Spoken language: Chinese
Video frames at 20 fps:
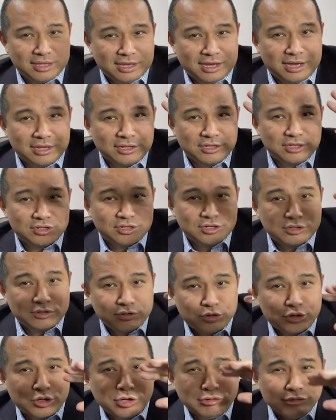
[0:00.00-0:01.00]
啊，就是
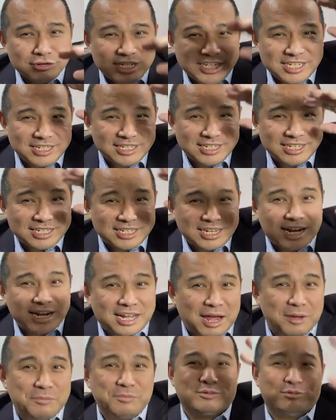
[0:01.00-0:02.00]
处级以上
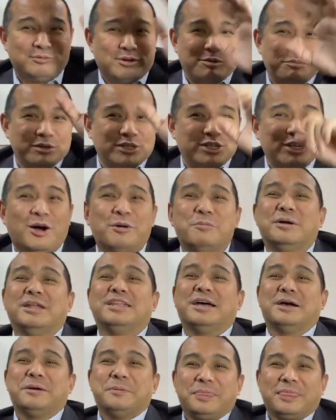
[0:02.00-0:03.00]
干部，我不敲门
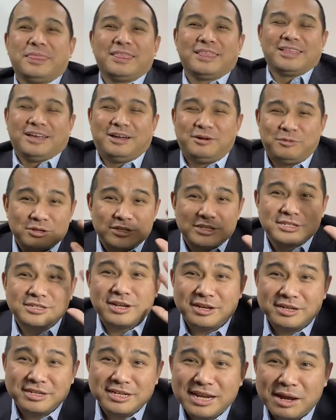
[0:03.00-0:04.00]
的啊，我知
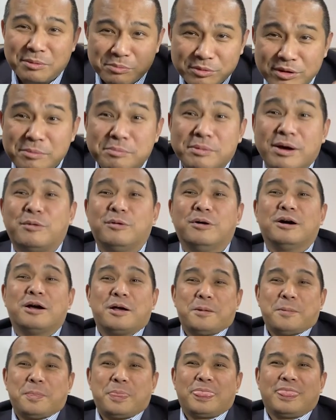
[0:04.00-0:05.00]
道人家不会帮
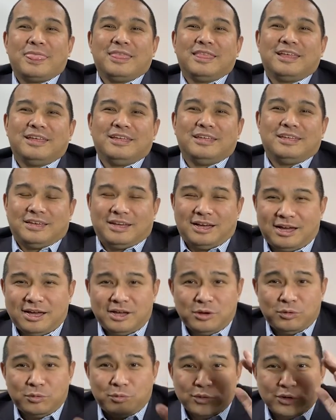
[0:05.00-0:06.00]
我啊，
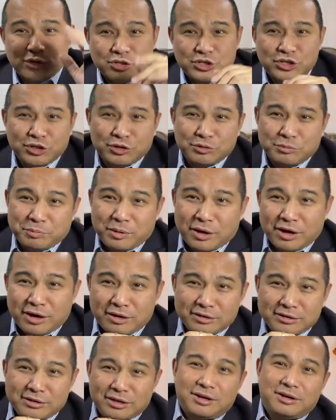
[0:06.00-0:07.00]
我就
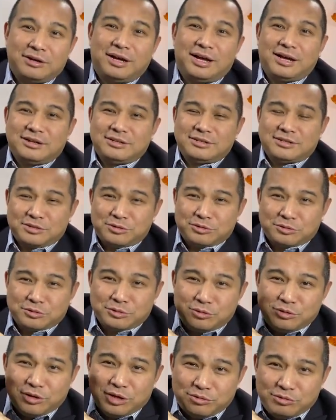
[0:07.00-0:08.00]
跑到啊这种
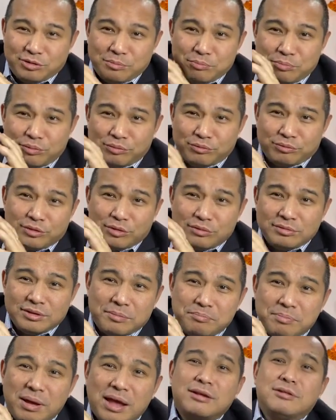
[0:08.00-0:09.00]
最最普通的
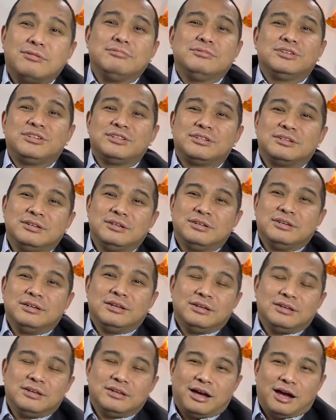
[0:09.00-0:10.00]
办公室
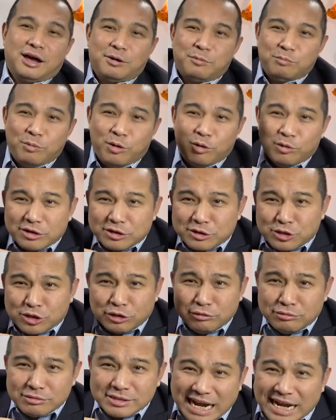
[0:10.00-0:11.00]
啊，某个
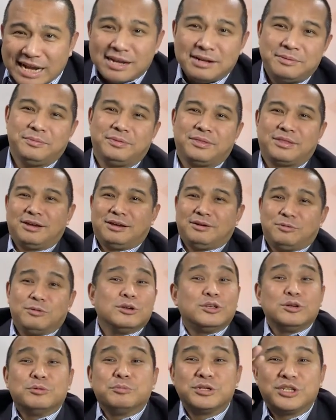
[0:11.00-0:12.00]
处长啊，
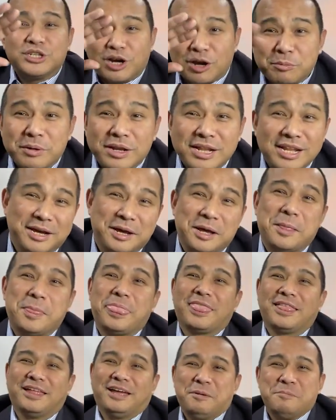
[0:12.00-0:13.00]
我就不敲门了
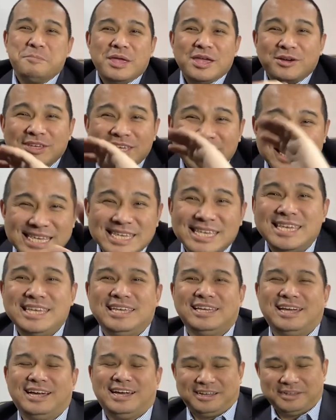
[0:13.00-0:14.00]
啊，没有意
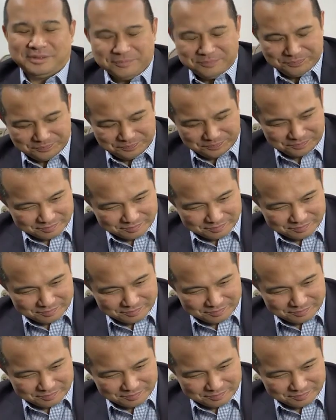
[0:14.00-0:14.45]
义啊。